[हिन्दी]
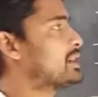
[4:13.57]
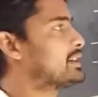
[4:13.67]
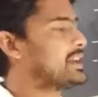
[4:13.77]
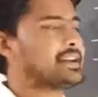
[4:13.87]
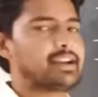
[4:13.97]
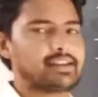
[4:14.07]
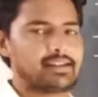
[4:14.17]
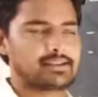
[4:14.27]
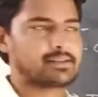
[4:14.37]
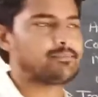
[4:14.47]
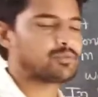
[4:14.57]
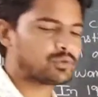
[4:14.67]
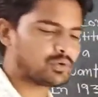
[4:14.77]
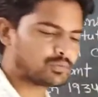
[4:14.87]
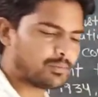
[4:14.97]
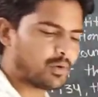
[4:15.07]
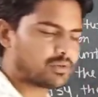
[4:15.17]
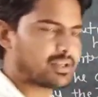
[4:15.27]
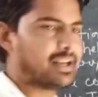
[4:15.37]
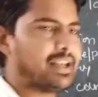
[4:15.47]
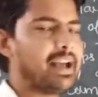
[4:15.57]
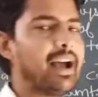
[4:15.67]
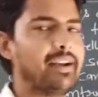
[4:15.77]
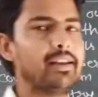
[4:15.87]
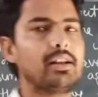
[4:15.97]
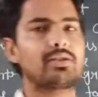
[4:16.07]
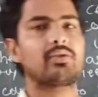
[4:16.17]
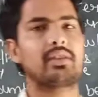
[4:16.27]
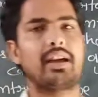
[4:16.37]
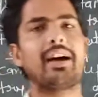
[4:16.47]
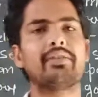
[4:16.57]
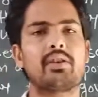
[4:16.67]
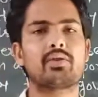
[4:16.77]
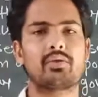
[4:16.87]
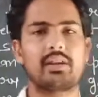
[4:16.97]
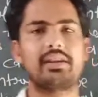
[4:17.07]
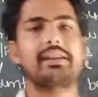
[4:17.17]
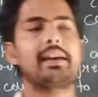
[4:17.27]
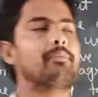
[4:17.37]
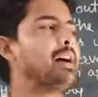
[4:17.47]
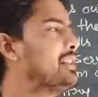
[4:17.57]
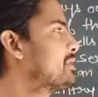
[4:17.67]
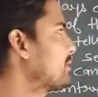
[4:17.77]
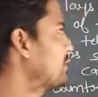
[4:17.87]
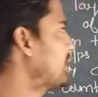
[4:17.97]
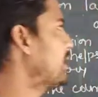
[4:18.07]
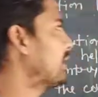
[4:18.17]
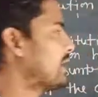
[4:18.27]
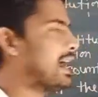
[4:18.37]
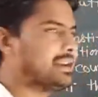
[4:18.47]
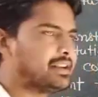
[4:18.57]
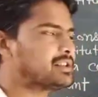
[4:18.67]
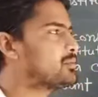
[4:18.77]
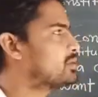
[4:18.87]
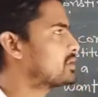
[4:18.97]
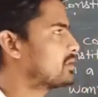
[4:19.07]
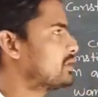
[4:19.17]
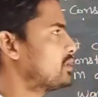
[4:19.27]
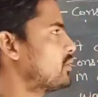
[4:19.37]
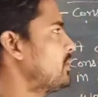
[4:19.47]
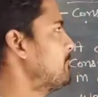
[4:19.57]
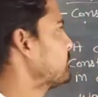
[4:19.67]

सर्टेन आइडियल्स तो उसमें बहुत सारे आइडियल्स होते हैं आदर्श होते हैं नियम मान सकते हैं एक आइडियल्स बोल सकते हैं जिनको